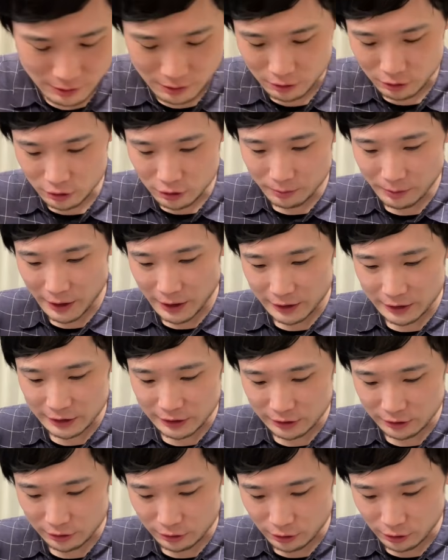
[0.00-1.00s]

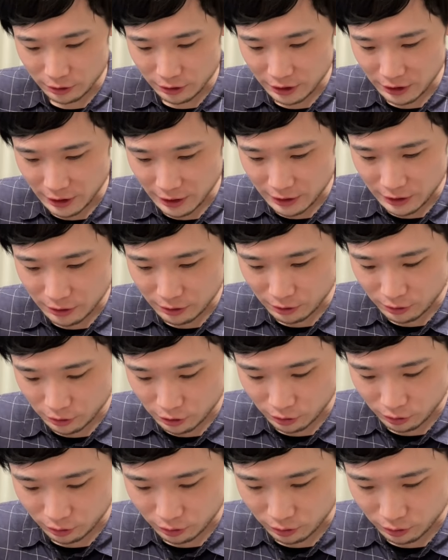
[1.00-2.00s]
ウーバーイーツの履歴
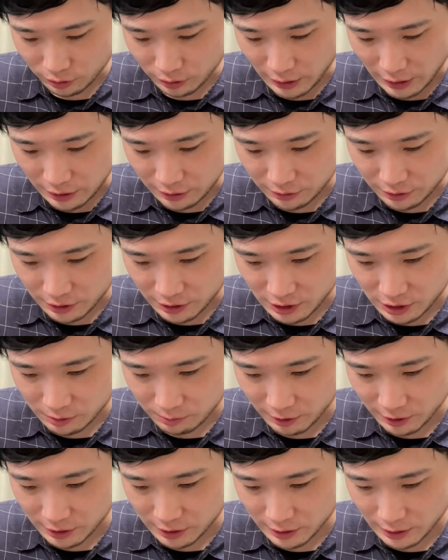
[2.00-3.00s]
をちょっと確認
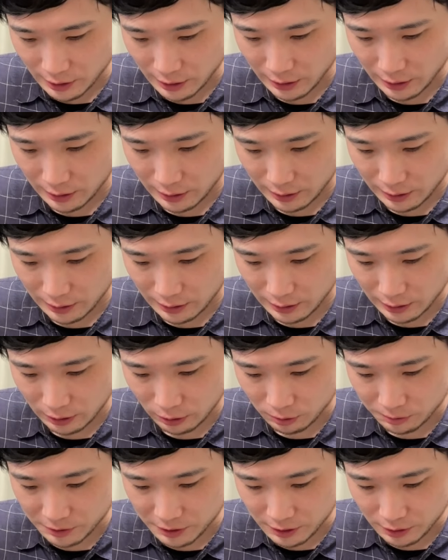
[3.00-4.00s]
しまして、
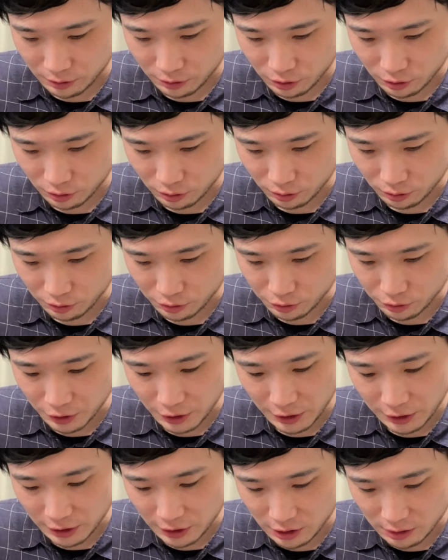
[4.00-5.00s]
えー、お店をちょっとご紹
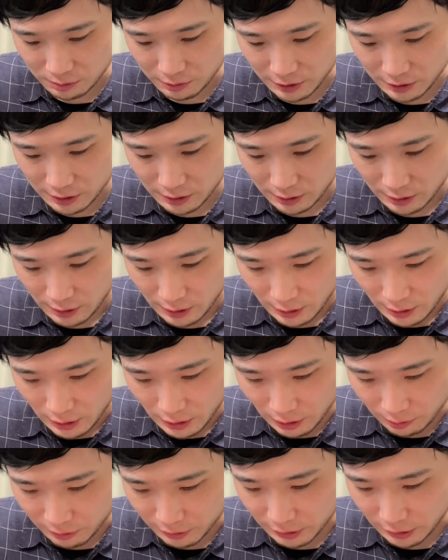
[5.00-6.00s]
介いたします。
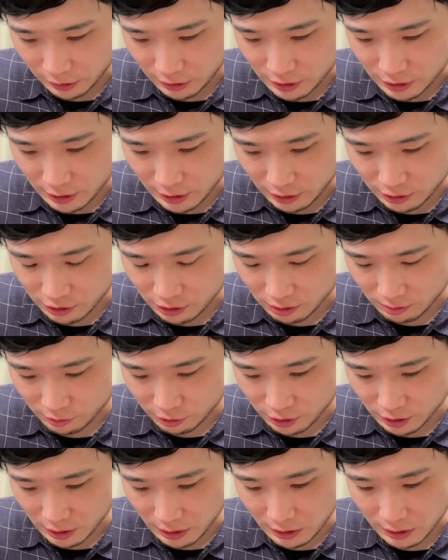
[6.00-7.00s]
えー、私が注
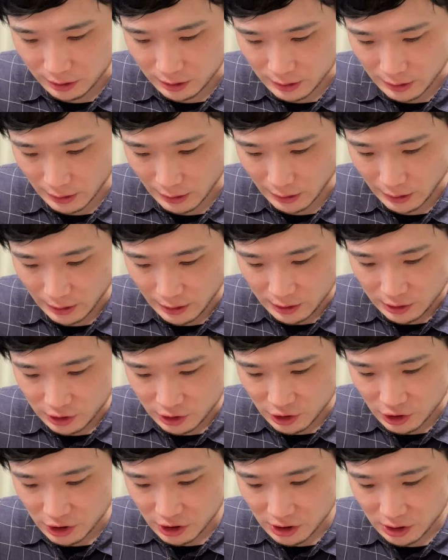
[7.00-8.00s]
文したのはですね、
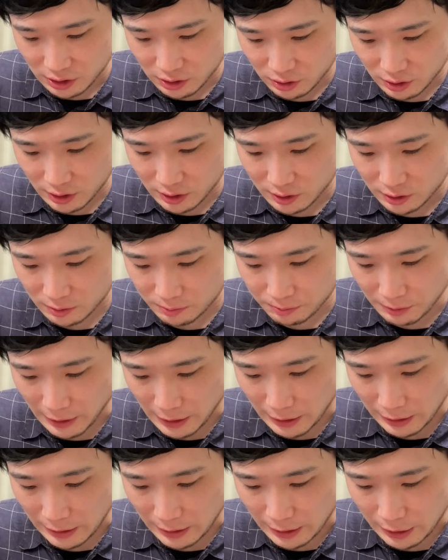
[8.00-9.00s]

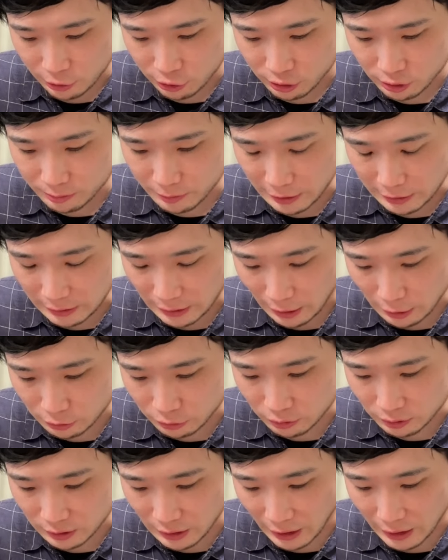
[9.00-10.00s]
チーズネスバーガー夢
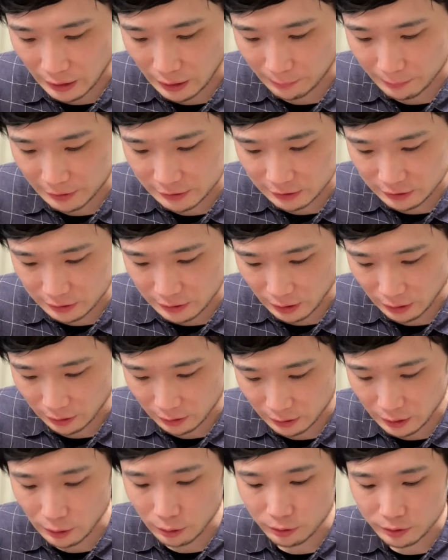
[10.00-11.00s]
タウン高松
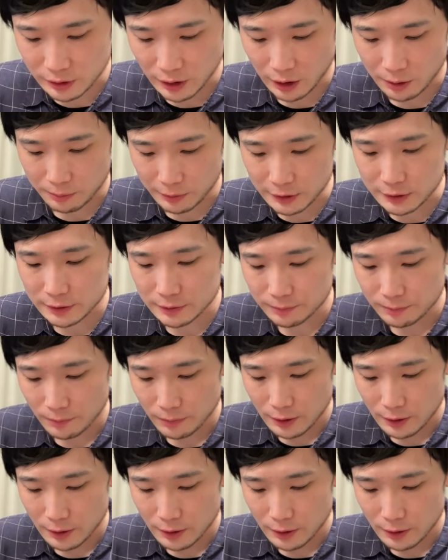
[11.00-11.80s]
店でございます。